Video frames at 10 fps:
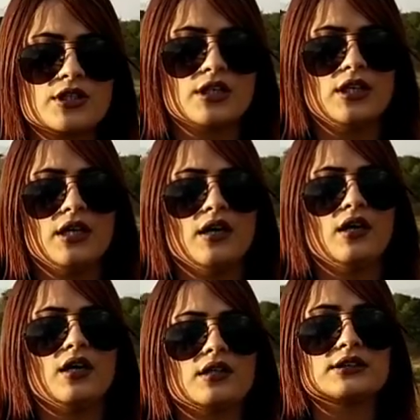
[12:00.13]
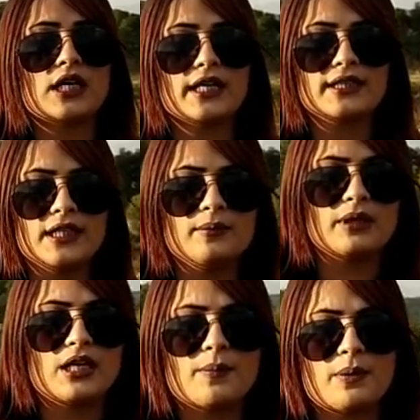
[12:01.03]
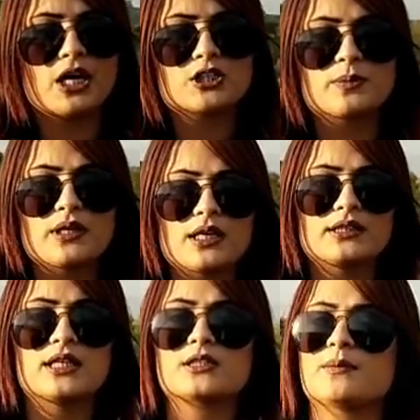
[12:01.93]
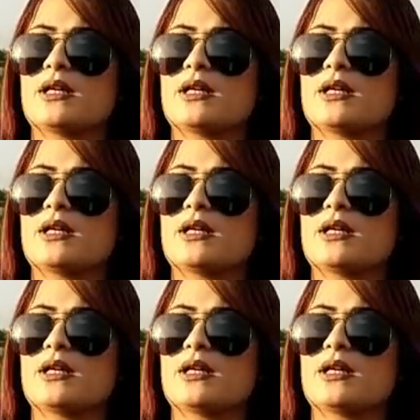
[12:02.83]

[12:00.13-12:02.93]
जी साढ़े तीन मरला पाँच मरला दस